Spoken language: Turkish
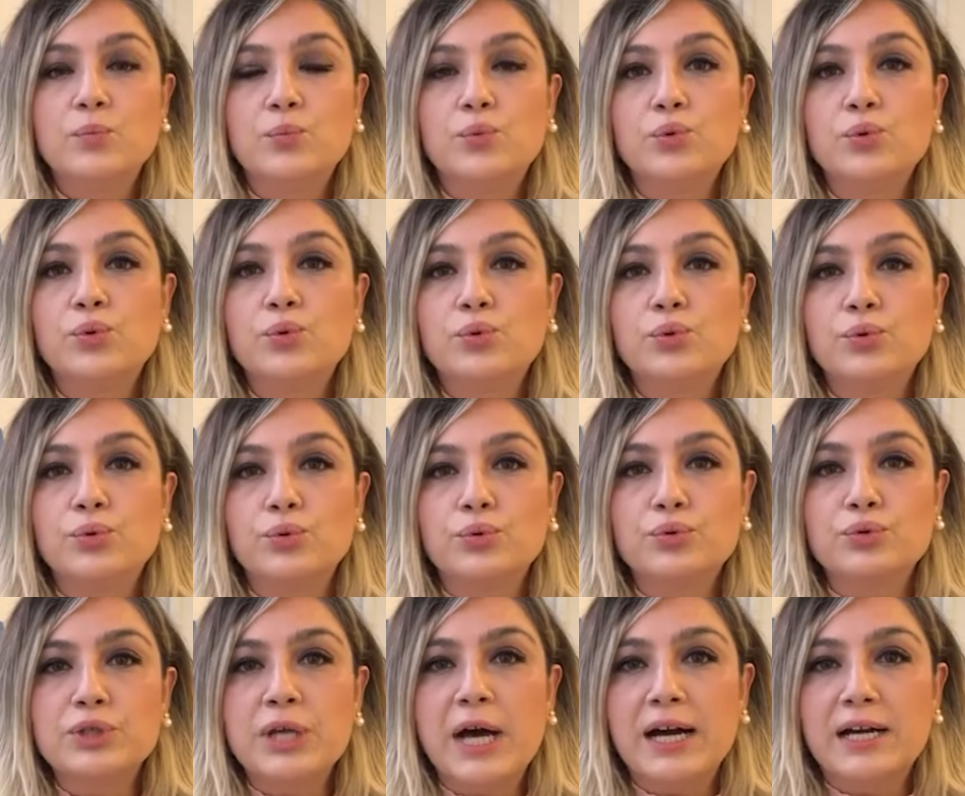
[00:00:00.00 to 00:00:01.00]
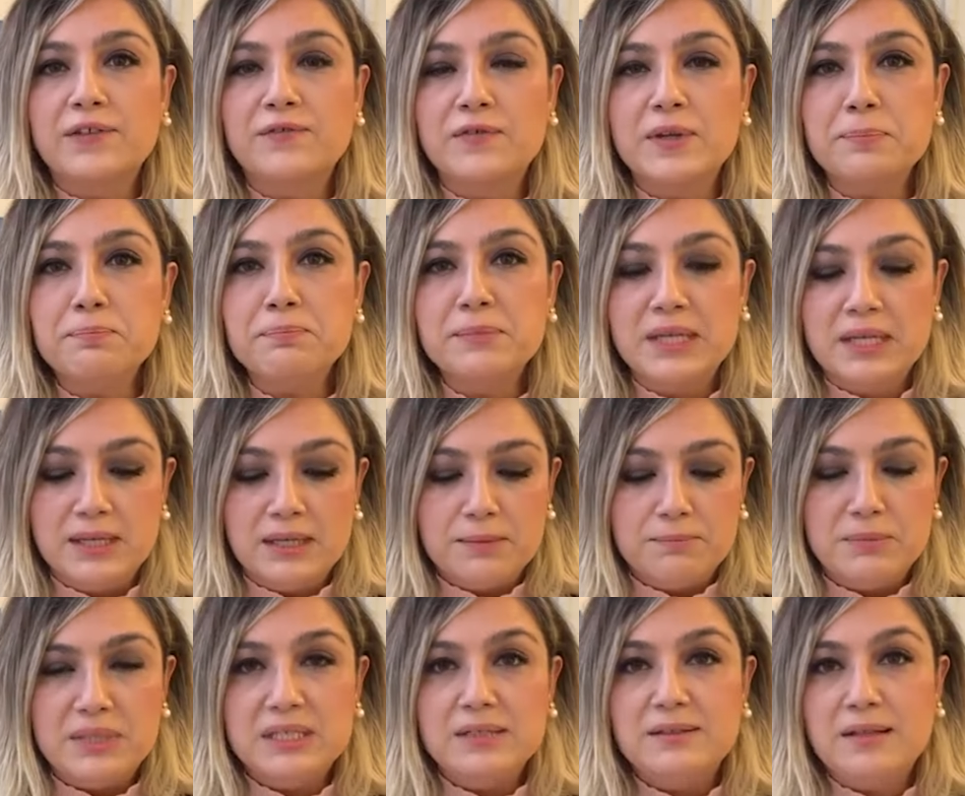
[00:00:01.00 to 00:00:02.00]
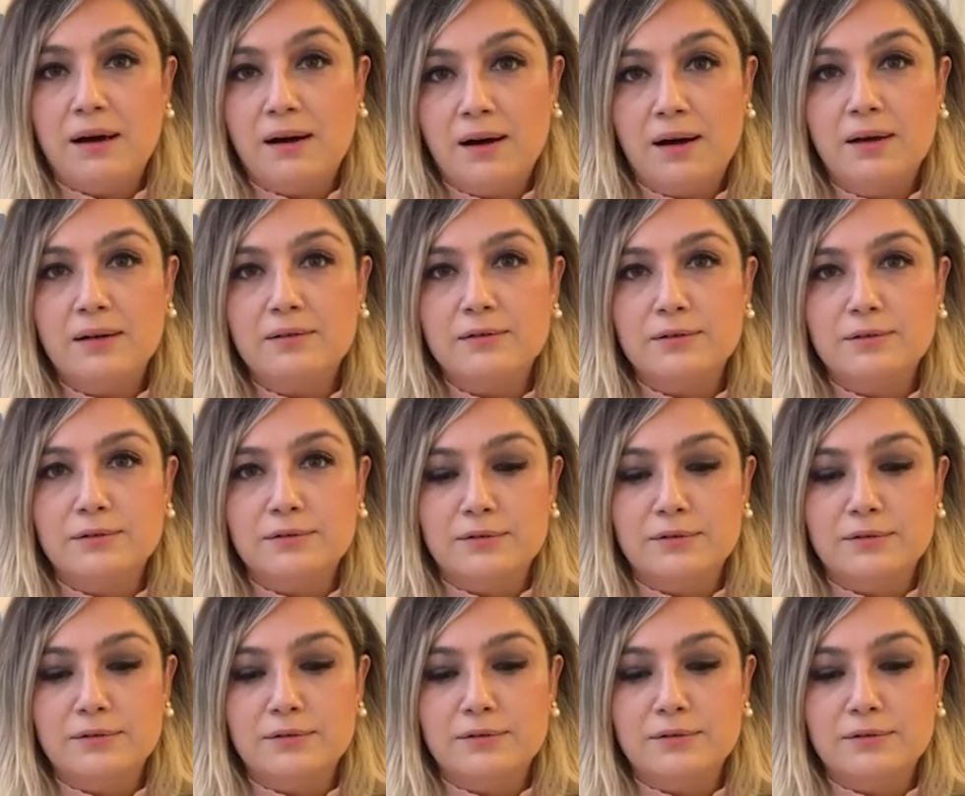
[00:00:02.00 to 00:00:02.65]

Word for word: Bu takvim mi daha